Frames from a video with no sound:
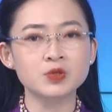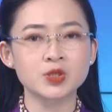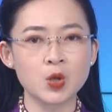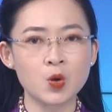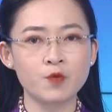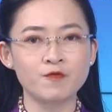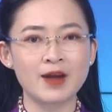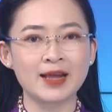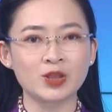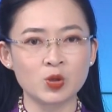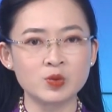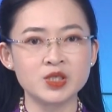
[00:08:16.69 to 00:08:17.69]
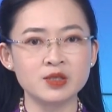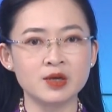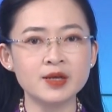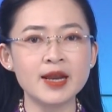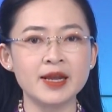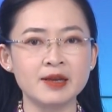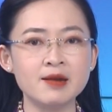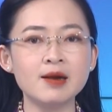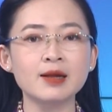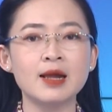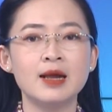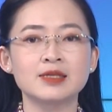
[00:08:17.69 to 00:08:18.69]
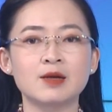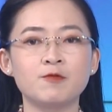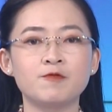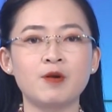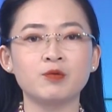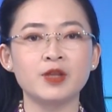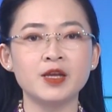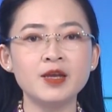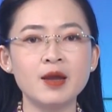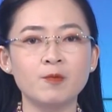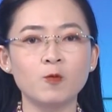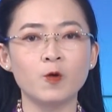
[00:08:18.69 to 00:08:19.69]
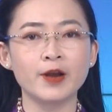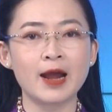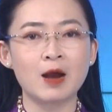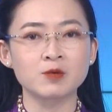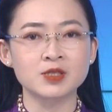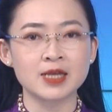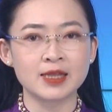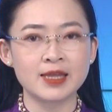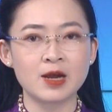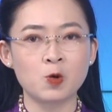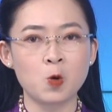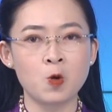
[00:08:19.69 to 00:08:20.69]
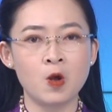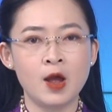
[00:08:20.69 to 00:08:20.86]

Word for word: xô và thùng chứa đầy nước trong phòng thí nghiệm của Đại học Santiago